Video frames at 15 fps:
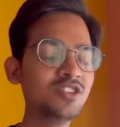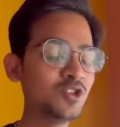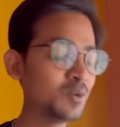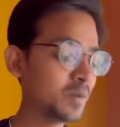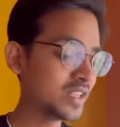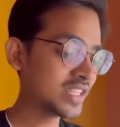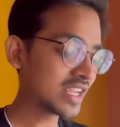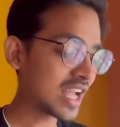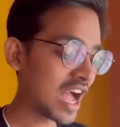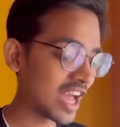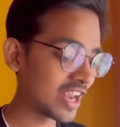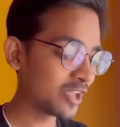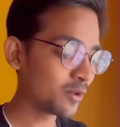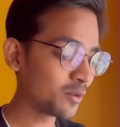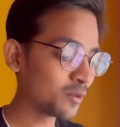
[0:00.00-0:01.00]
सुबह से
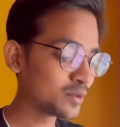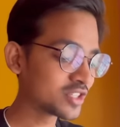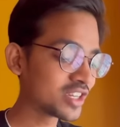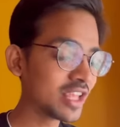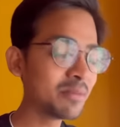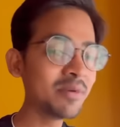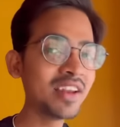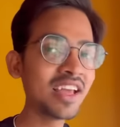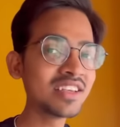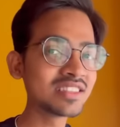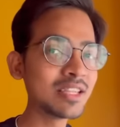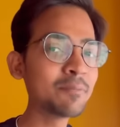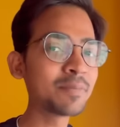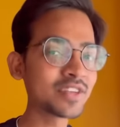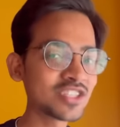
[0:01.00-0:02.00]
खाने को कुछ नहीं मिला
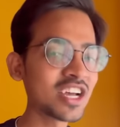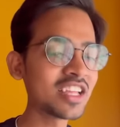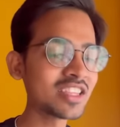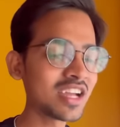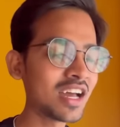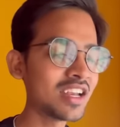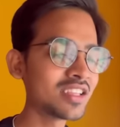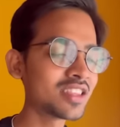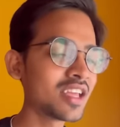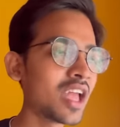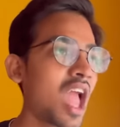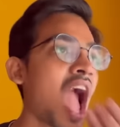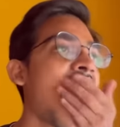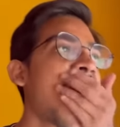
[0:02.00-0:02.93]
इसलिए प्रसाद खा लेते हैं